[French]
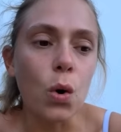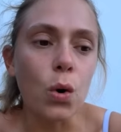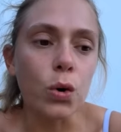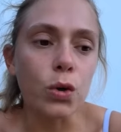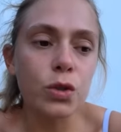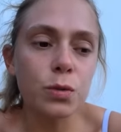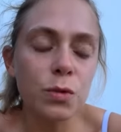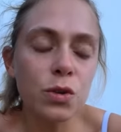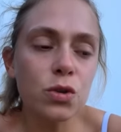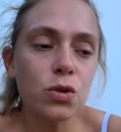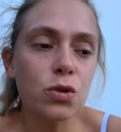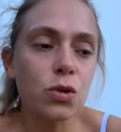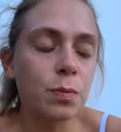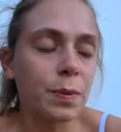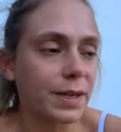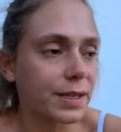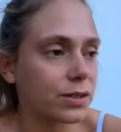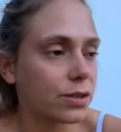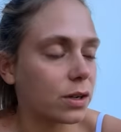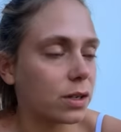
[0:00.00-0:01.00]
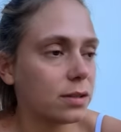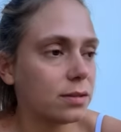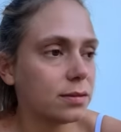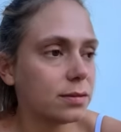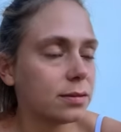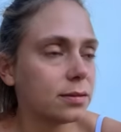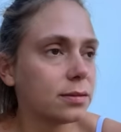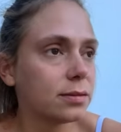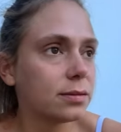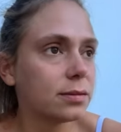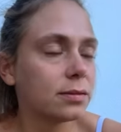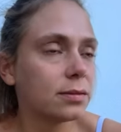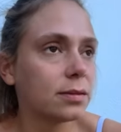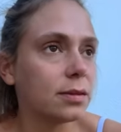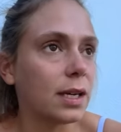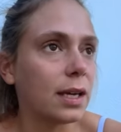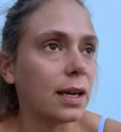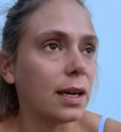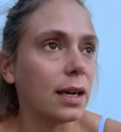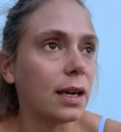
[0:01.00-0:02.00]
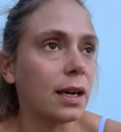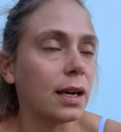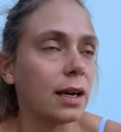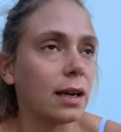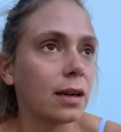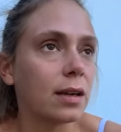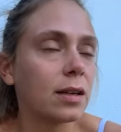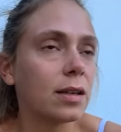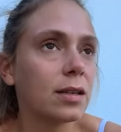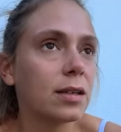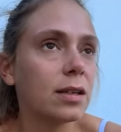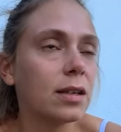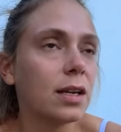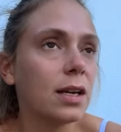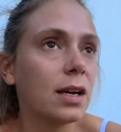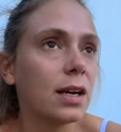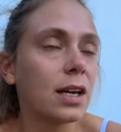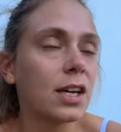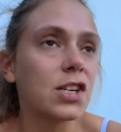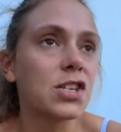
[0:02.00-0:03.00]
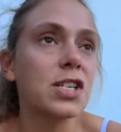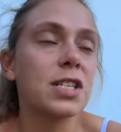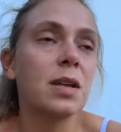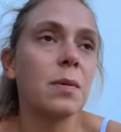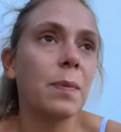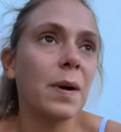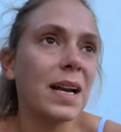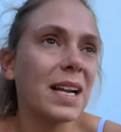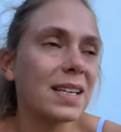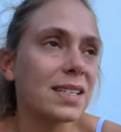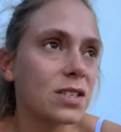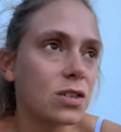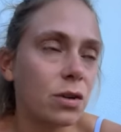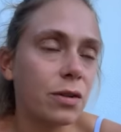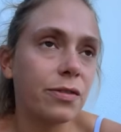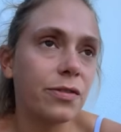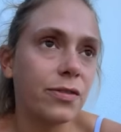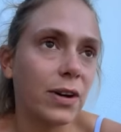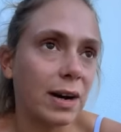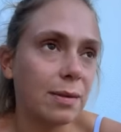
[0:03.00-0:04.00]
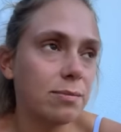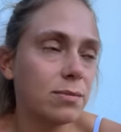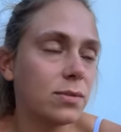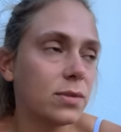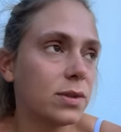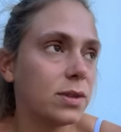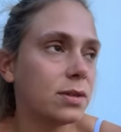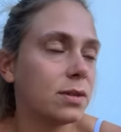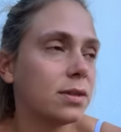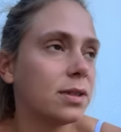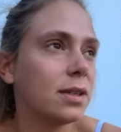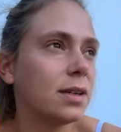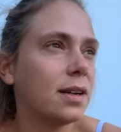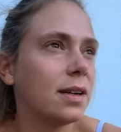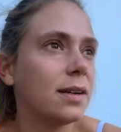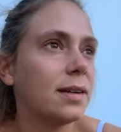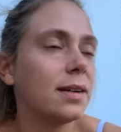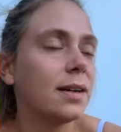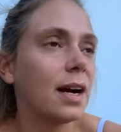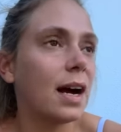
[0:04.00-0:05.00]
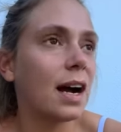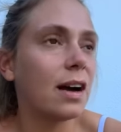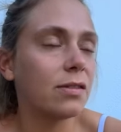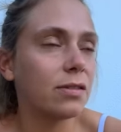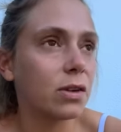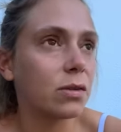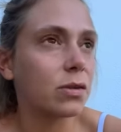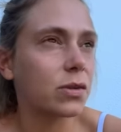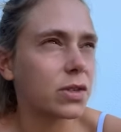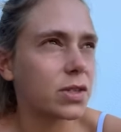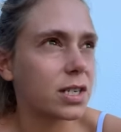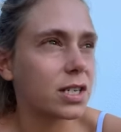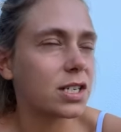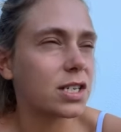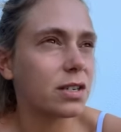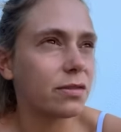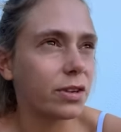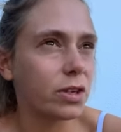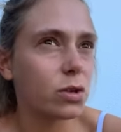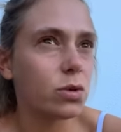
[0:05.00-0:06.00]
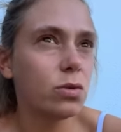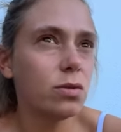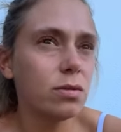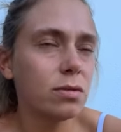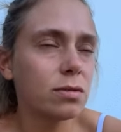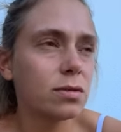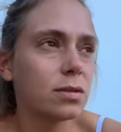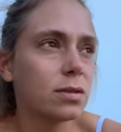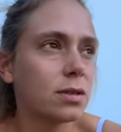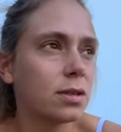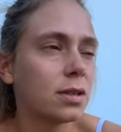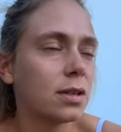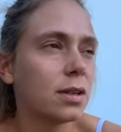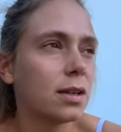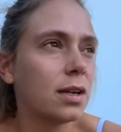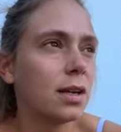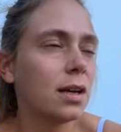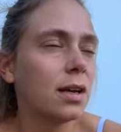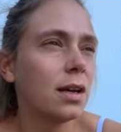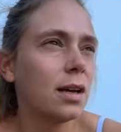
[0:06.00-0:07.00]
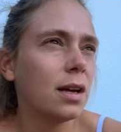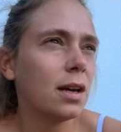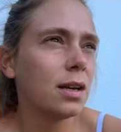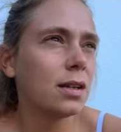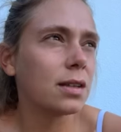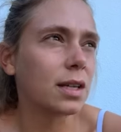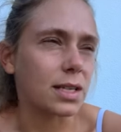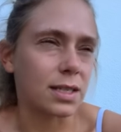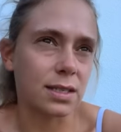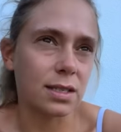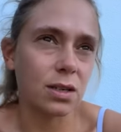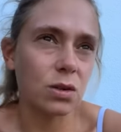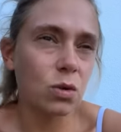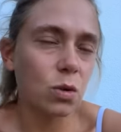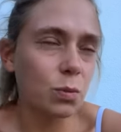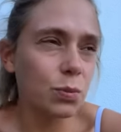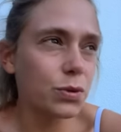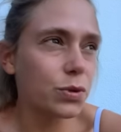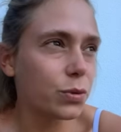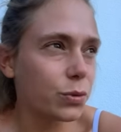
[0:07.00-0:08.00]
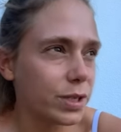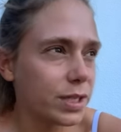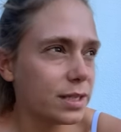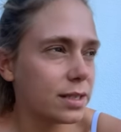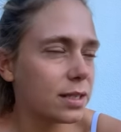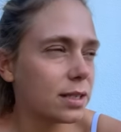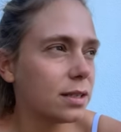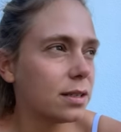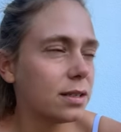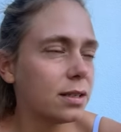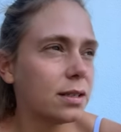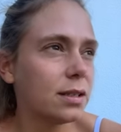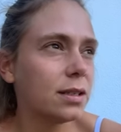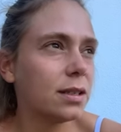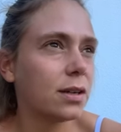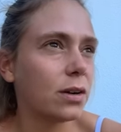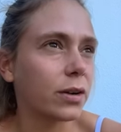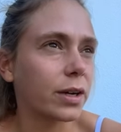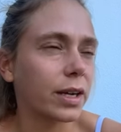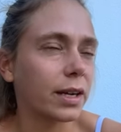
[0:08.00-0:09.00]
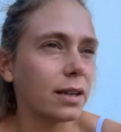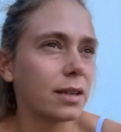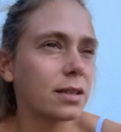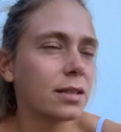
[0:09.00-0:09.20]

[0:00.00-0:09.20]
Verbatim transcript: Heureusement je ne suis pas seule et que j'étais pas la seule femme à vivre ce que j'ai vécu dans un groupe de 8, ok